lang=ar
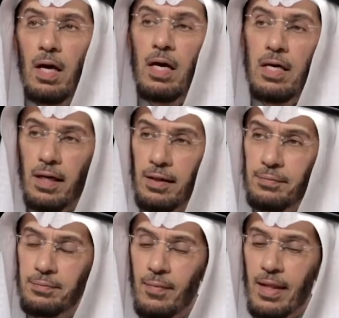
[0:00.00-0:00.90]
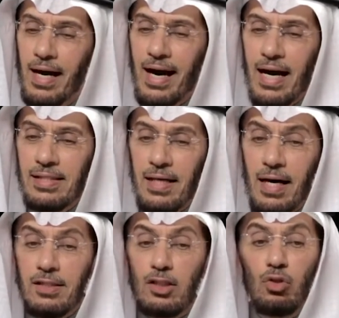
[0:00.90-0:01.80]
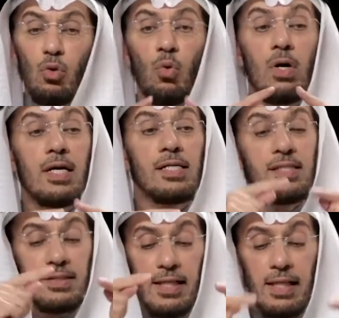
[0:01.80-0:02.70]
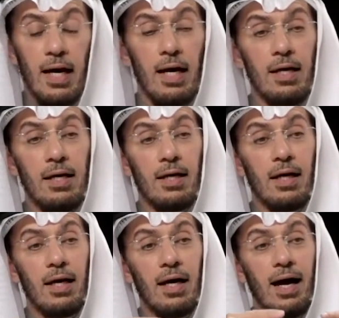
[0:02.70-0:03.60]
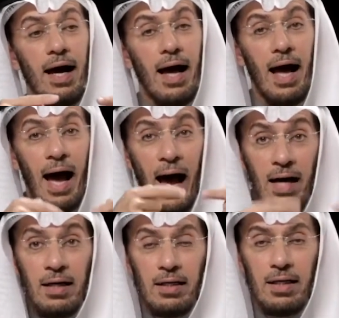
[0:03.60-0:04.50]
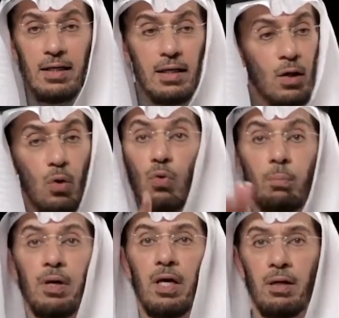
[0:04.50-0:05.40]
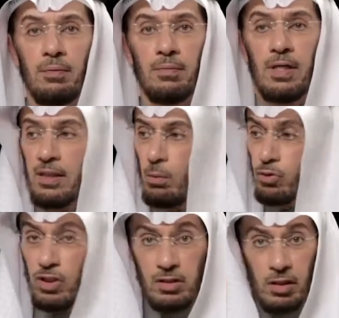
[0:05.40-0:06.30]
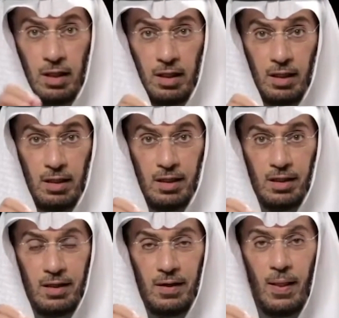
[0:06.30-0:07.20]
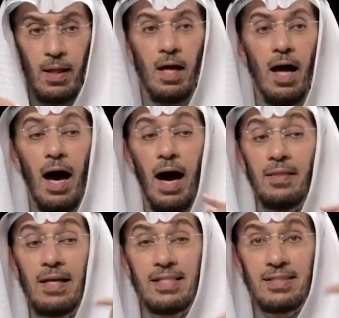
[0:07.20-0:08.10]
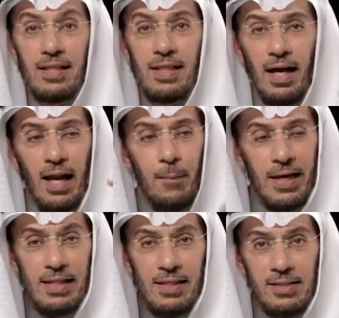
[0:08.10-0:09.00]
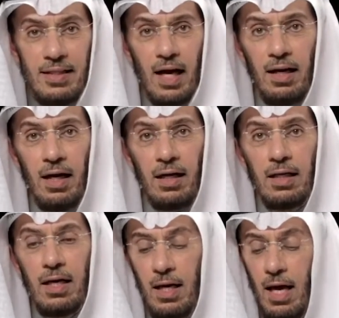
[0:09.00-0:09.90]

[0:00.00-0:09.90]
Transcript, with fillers: هي اساس كل استدلال عقلي نقوم به انت مو تستدل هذا الاستدلال عمليه الاستدلال العقليه